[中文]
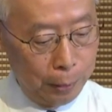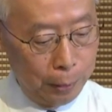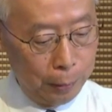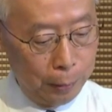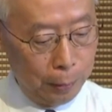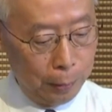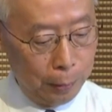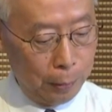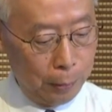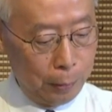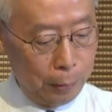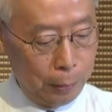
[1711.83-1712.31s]

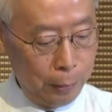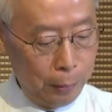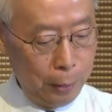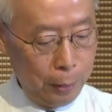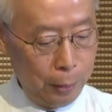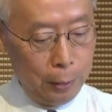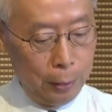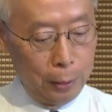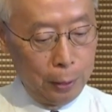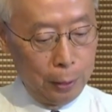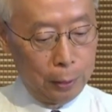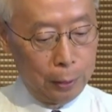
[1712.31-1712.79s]
好，
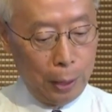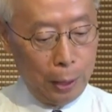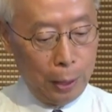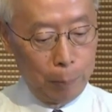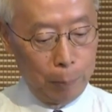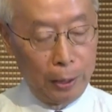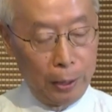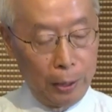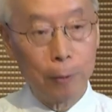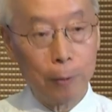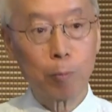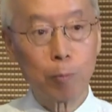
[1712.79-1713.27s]
那太北，
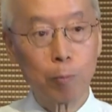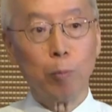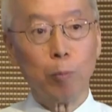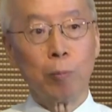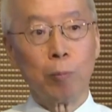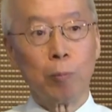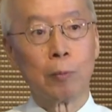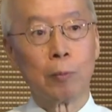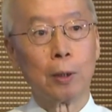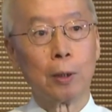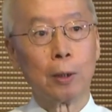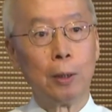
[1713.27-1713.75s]

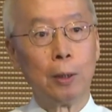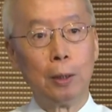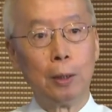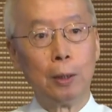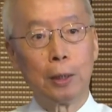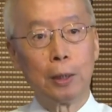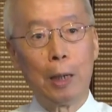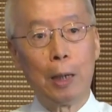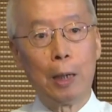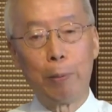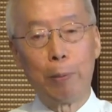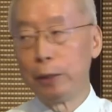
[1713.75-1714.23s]
太
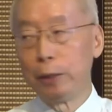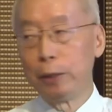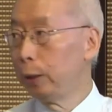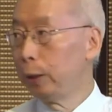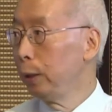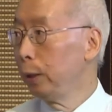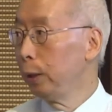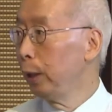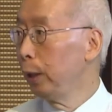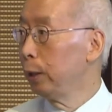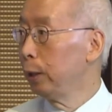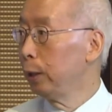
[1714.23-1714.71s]
北今
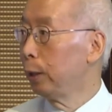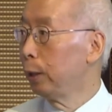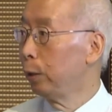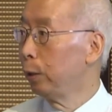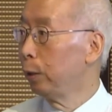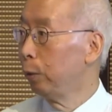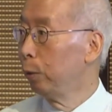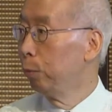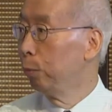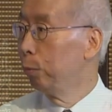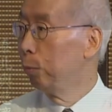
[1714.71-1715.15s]
天能够